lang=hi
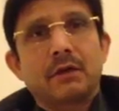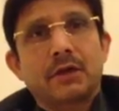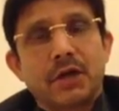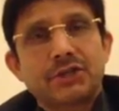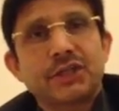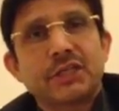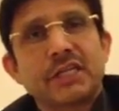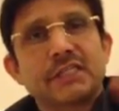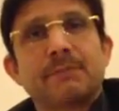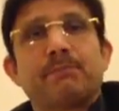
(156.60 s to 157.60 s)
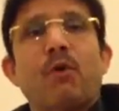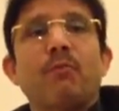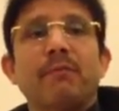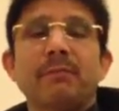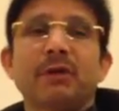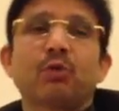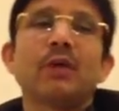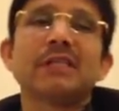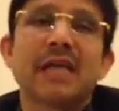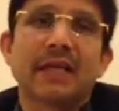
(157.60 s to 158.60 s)
खर्चे जैसे बॉम्बे में
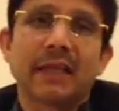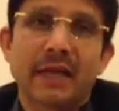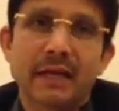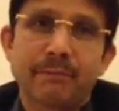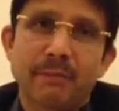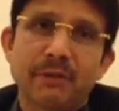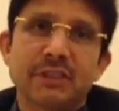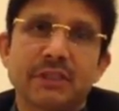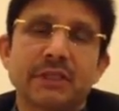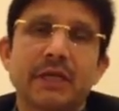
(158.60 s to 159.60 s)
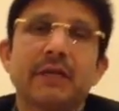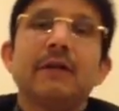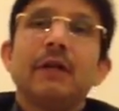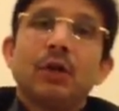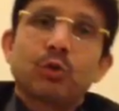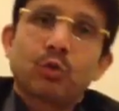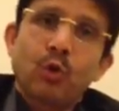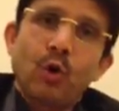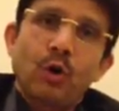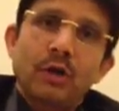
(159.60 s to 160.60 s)
थोड़े ज़्यादा हैं पब्लिसिटी के
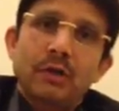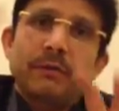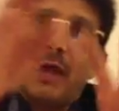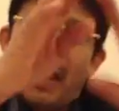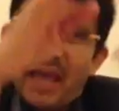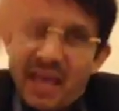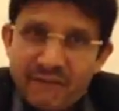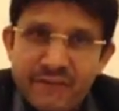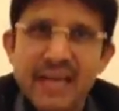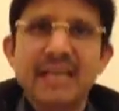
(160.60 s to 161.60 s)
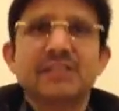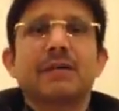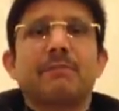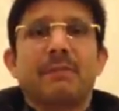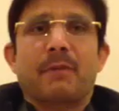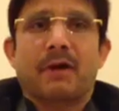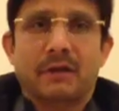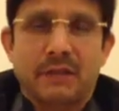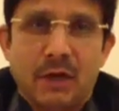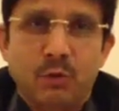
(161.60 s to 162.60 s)
तो एवरेज जब मैं
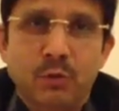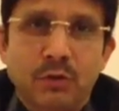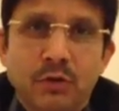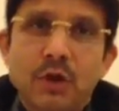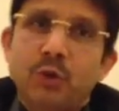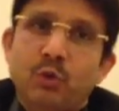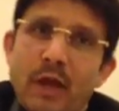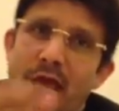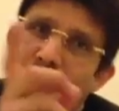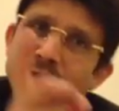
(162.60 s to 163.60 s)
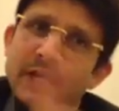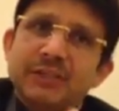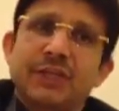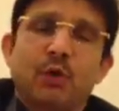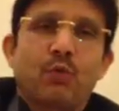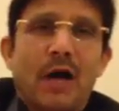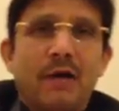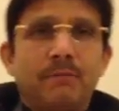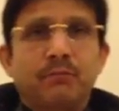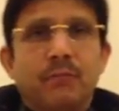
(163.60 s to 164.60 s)
पकड़ता हूँ तो एवरेज ये हुआ
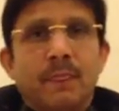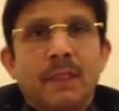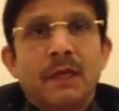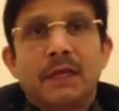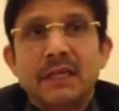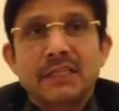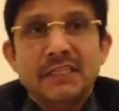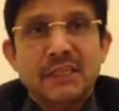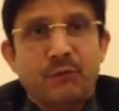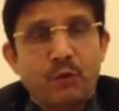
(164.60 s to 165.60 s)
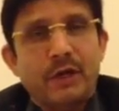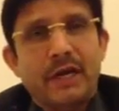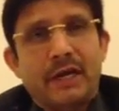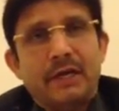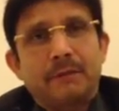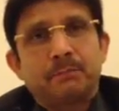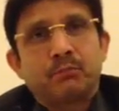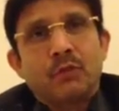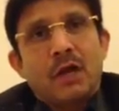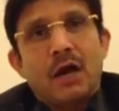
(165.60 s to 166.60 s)
कि जैसे फुकरे है
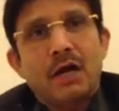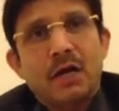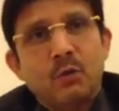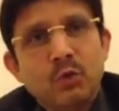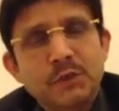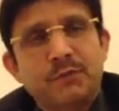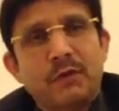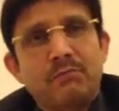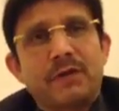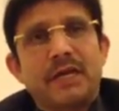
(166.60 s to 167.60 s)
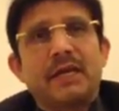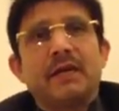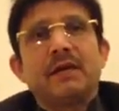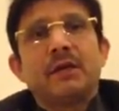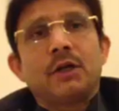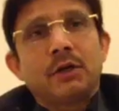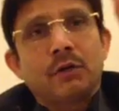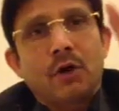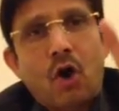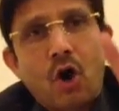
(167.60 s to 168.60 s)
अगर उस फिल्म ने
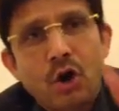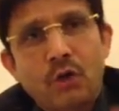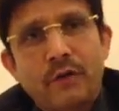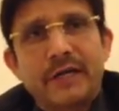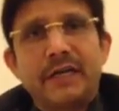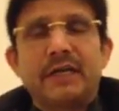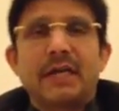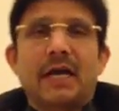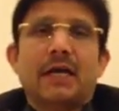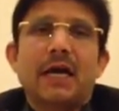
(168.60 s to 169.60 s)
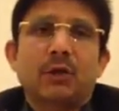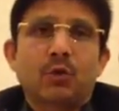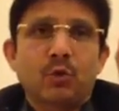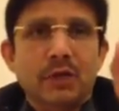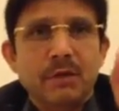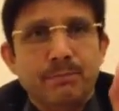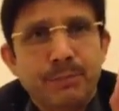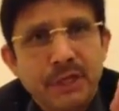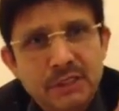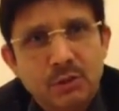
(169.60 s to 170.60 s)
ऑल ओवर इंडिया का टोटल
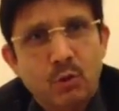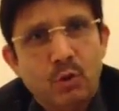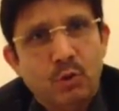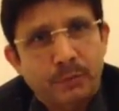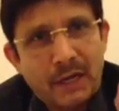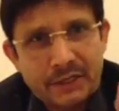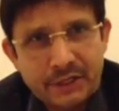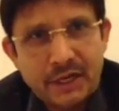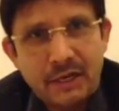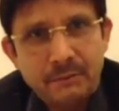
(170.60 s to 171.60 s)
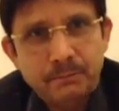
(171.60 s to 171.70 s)
20 करोड़ रुपया किया